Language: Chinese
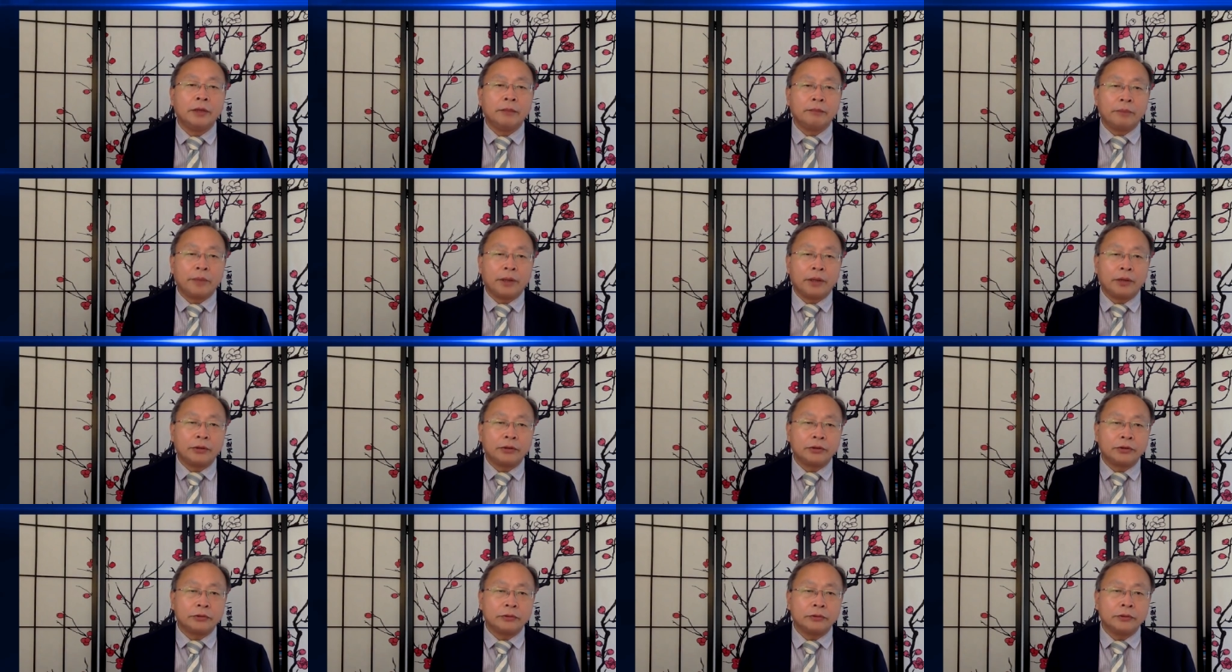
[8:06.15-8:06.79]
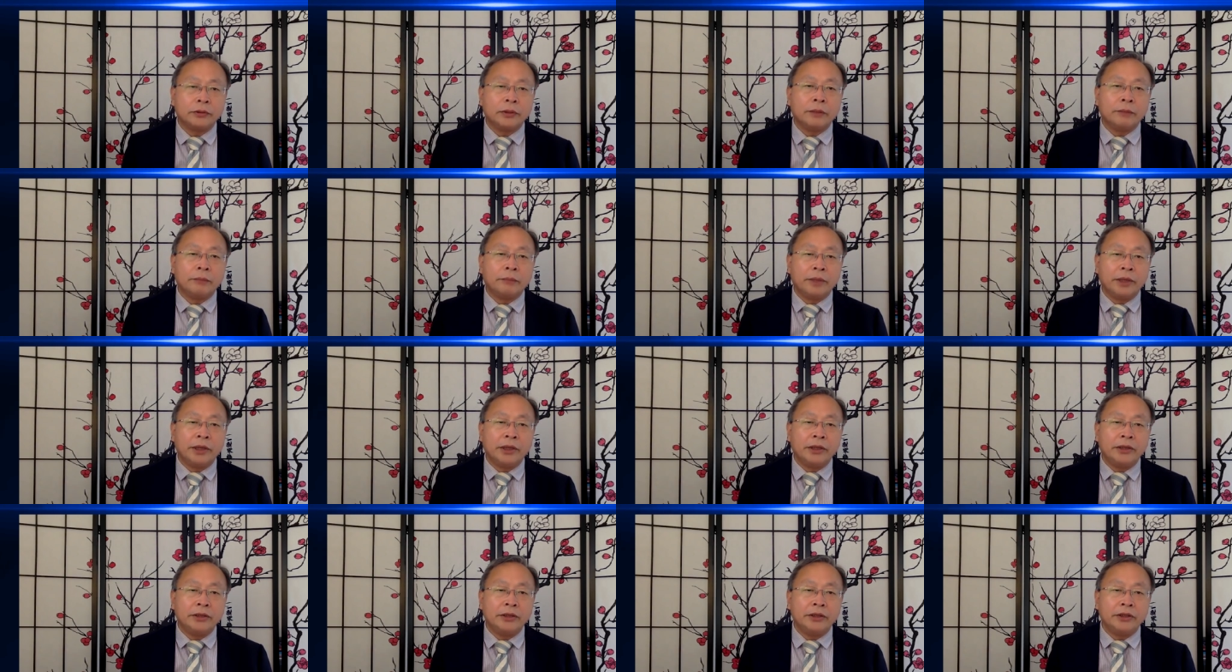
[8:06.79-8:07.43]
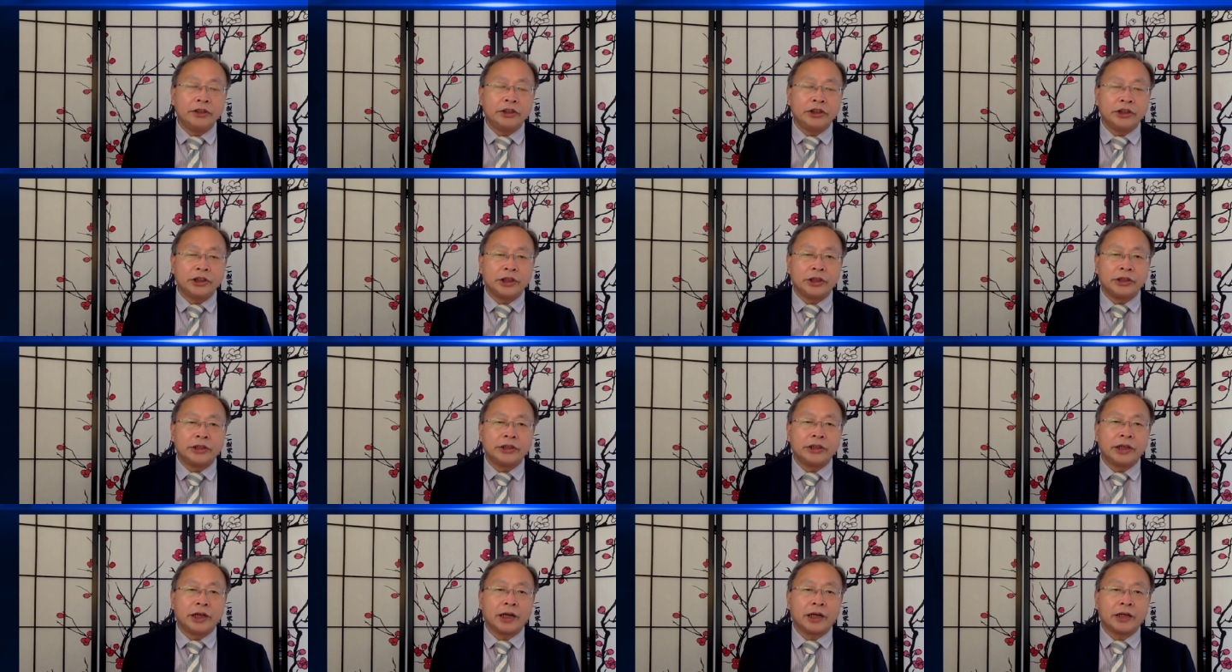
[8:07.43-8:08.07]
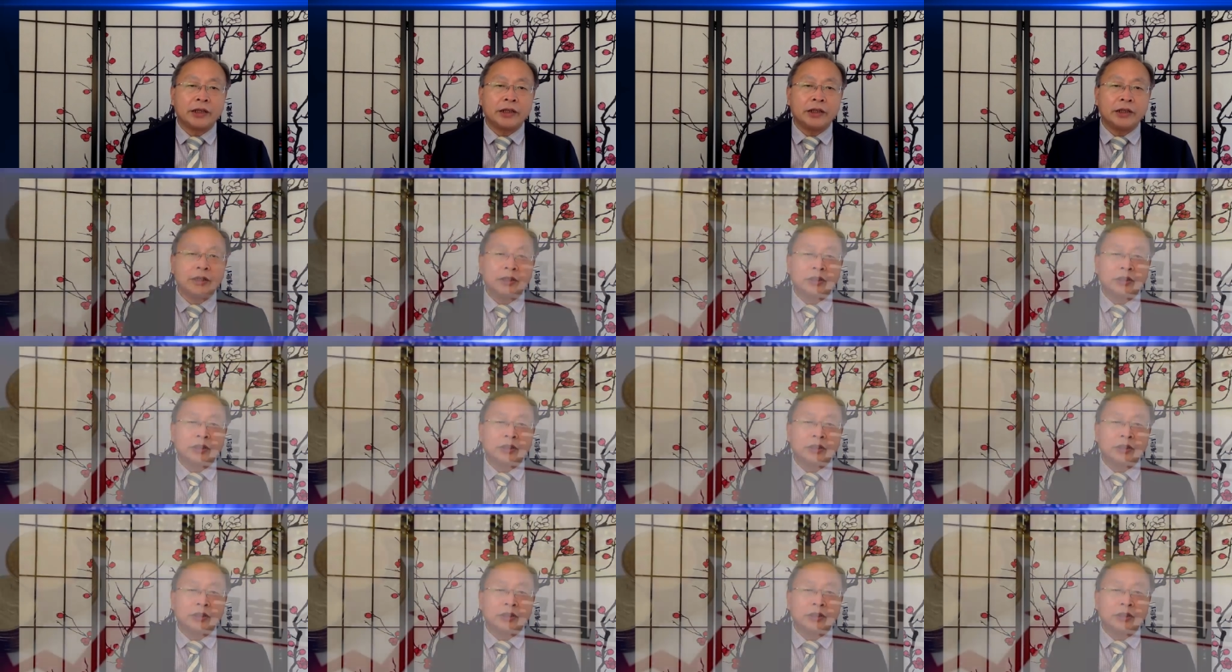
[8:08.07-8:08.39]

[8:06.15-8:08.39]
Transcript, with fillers: 保障民营企业家各